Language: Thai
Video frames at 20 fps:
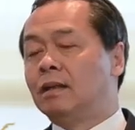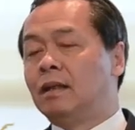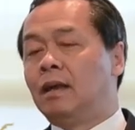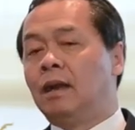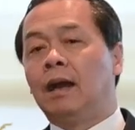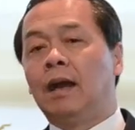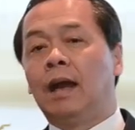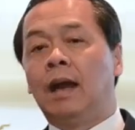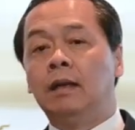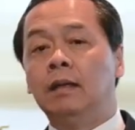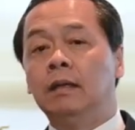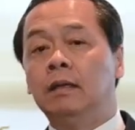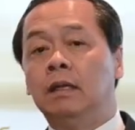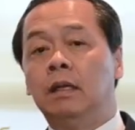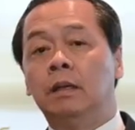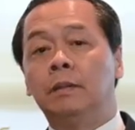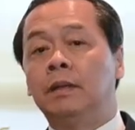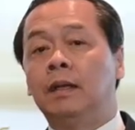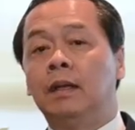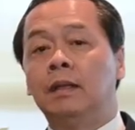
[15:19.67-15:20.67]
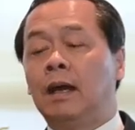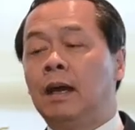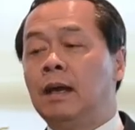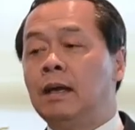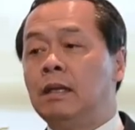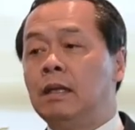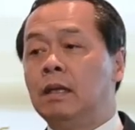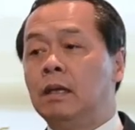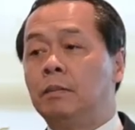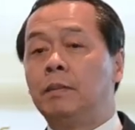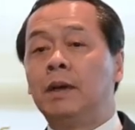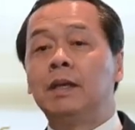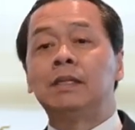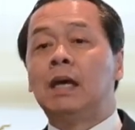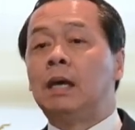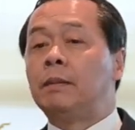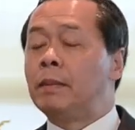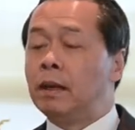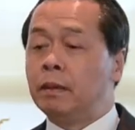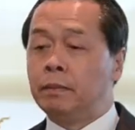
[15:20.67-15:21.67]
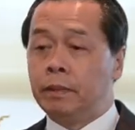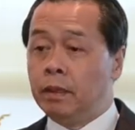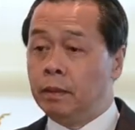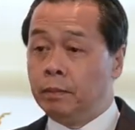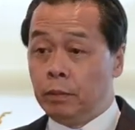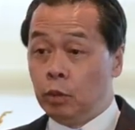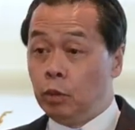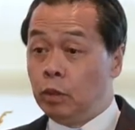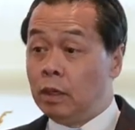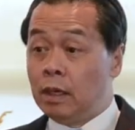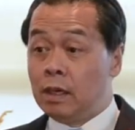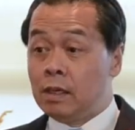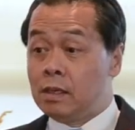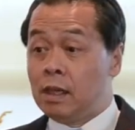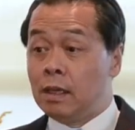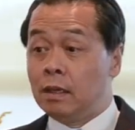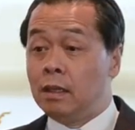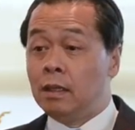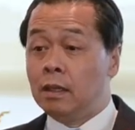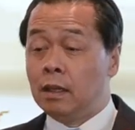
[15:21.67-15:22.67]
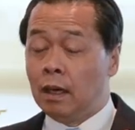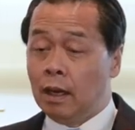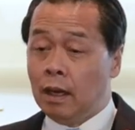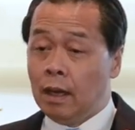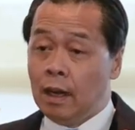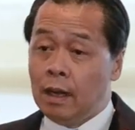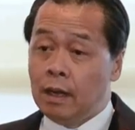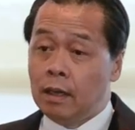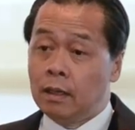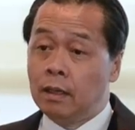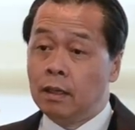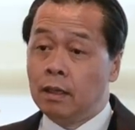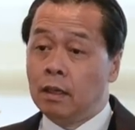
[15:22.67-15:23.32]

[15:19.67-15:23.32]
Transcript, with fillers: ธนาคารอื่นในประเทศไทยเนี่ยไม่สามารถเพิ่มทุนในลักษณะที่ธนาคาร